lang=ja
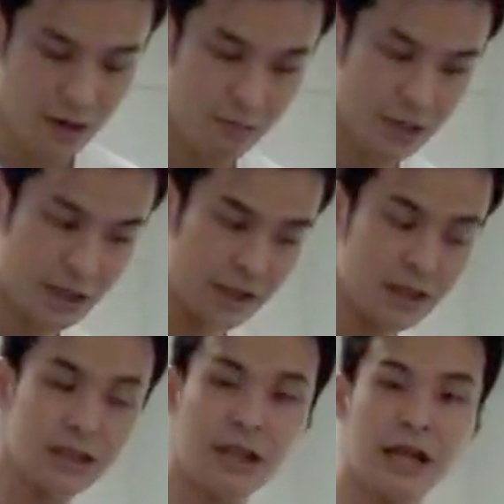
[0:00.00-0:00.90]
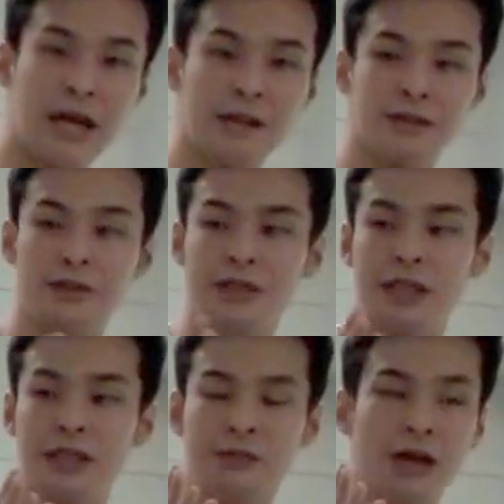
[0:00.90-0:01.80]
まず、えー、その
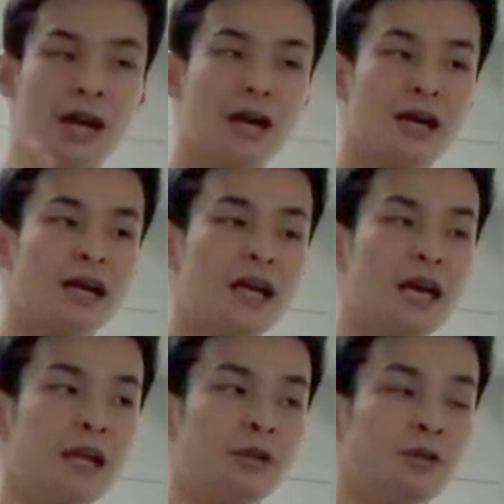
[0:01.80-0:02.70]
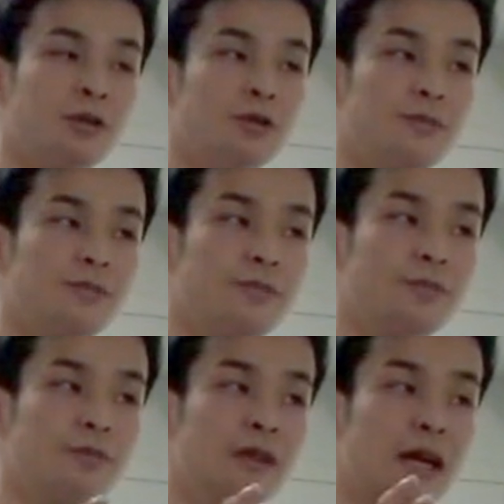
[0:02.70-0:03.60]
ツイートがえっ、と
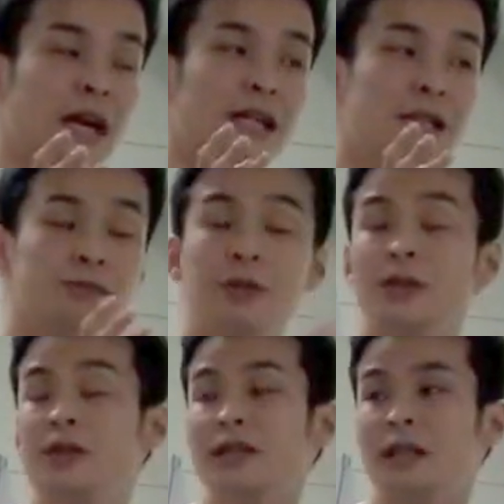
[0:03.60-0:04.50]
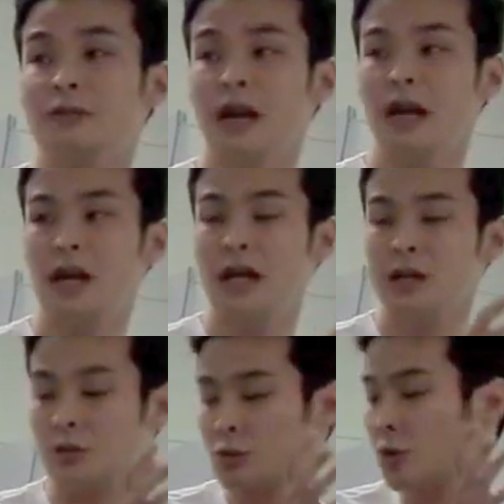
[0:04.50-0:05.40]
悲しみなのか
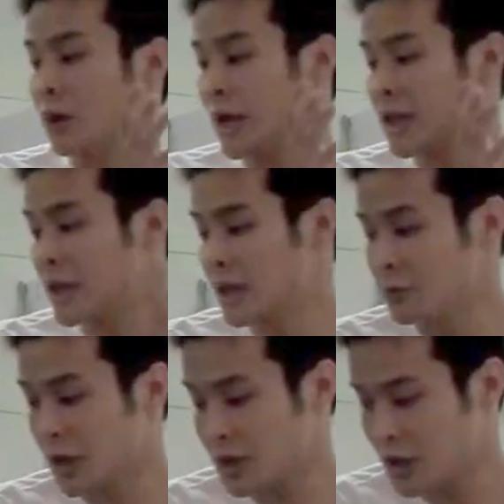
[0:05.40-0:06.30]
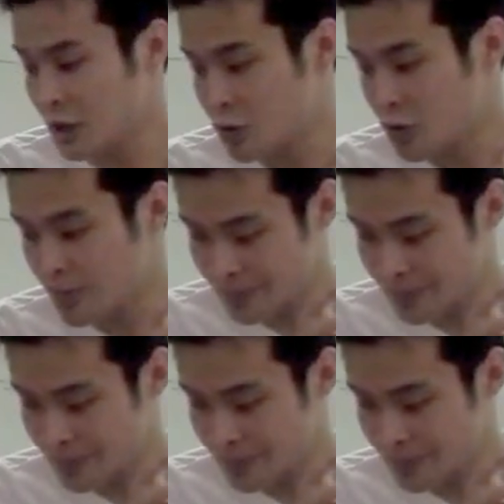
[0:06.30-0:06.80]
ちょっと攻撃的なのかっていう